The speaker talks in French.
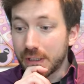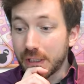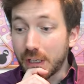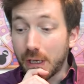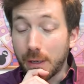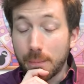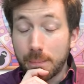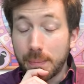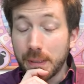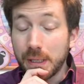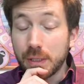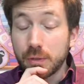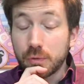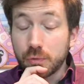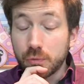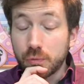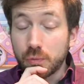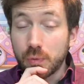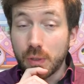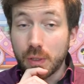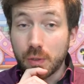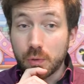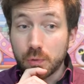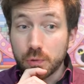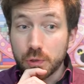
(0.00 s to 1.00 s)
Qui rappelle du
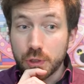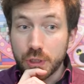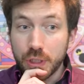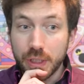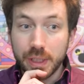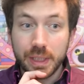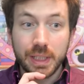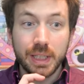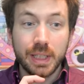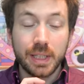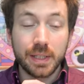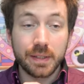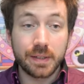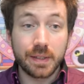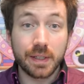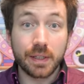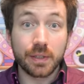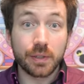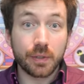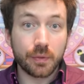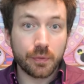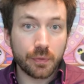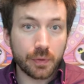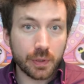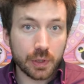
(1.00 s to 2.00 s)
coup accroché qu'il a été
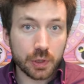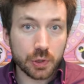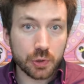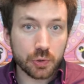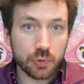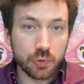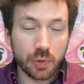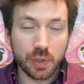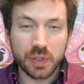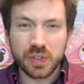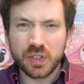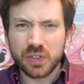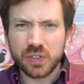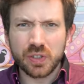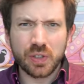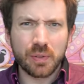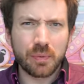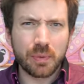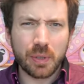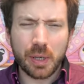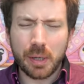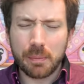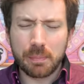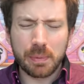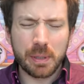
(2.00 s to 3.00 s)
un enfant un jour, il s'en
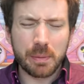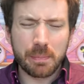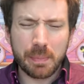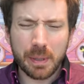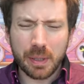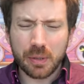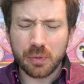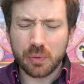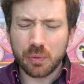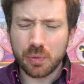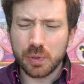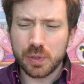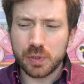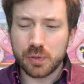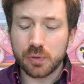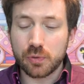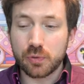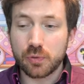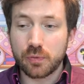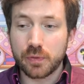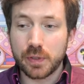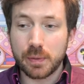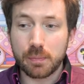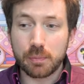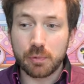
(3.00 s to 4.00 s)
rappelait rappeler pas trop, il se
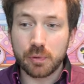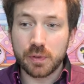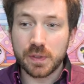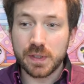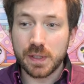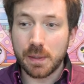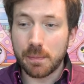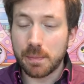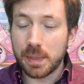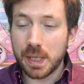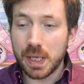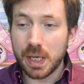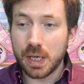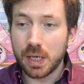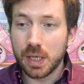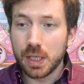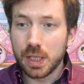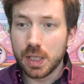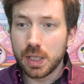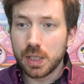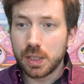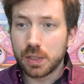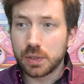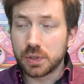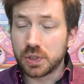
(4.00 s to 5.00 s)
souvenait plus de sa mère,
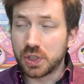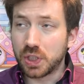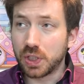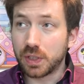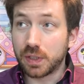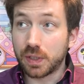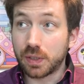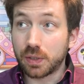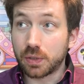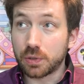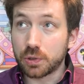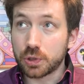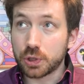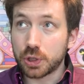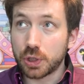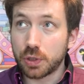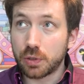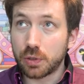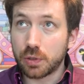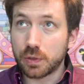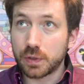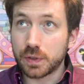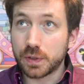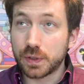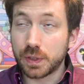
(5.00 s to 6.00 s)
ce qui est étrange
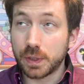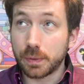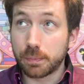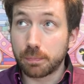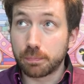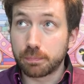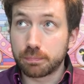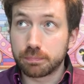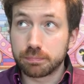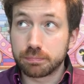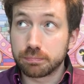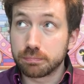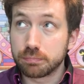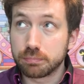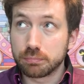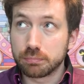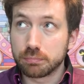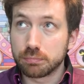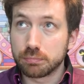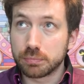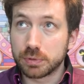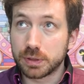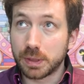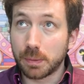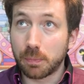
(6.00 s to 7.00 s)
alors que c'est
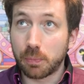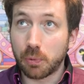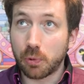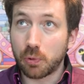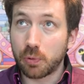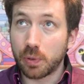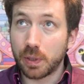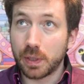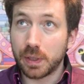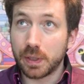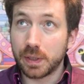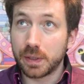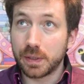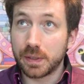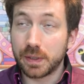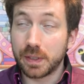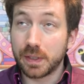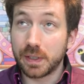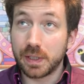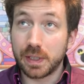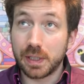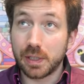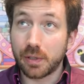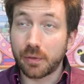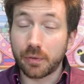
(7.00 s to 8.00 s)
c'est pourquoi
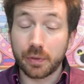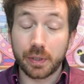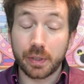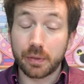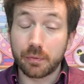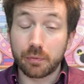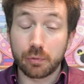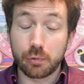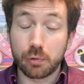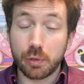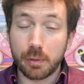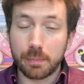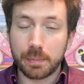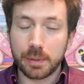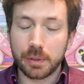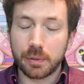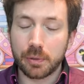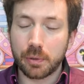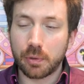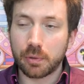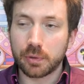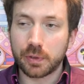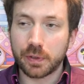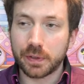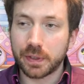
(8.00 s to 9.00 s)
il, en a voulu à Peter
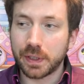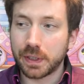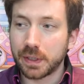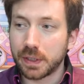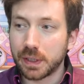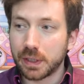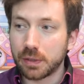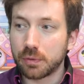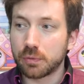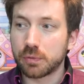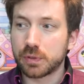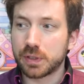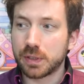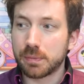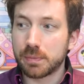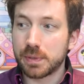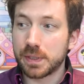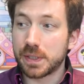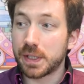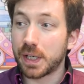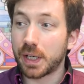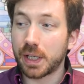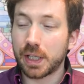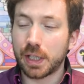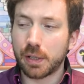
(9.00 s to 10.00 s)
autant d'années, donc c'est
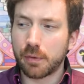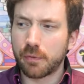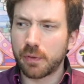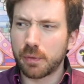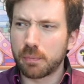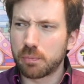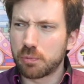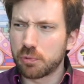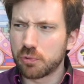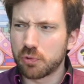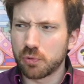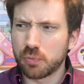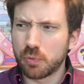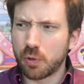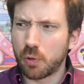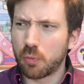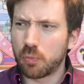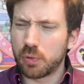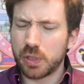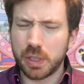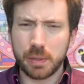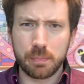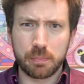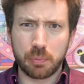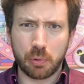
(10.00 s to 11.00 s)
bizarre, il avait plus ou moins
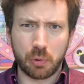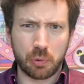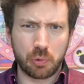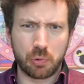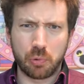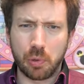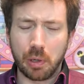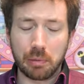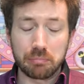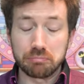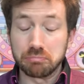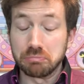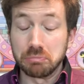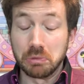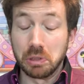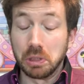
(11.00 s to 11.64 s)
oublié le pourquoi.